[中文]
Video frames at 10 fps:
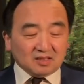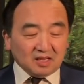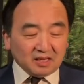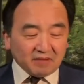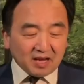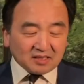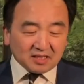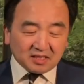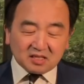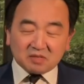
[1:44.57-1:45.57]
那另外
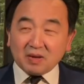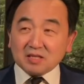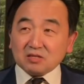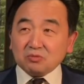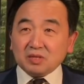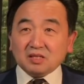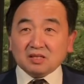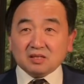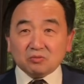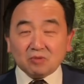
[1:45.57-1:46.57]
这《Kingsman 3》
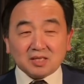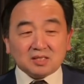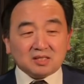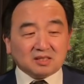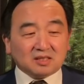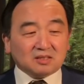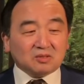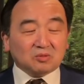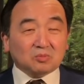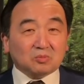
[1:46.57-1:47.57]
呢，缘起呢
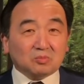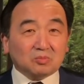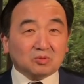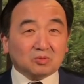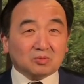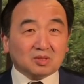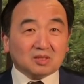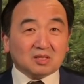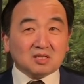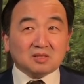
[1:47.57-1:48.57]
就就
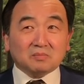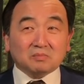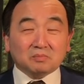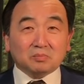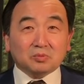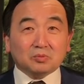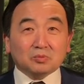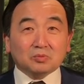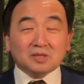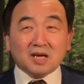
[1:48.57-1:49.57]
更不
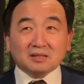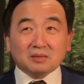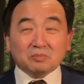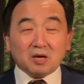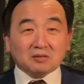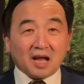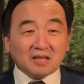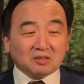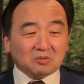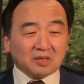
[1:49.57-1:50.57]
如像《你不要
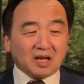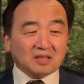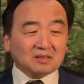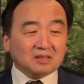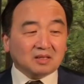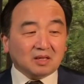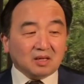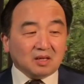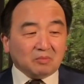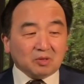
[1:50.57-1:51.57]
抬头》那样的，
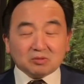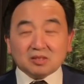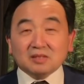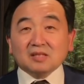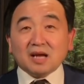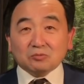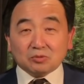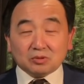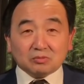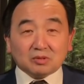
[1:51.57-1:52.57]
没有人太
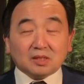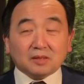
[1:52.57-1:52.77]
多注意。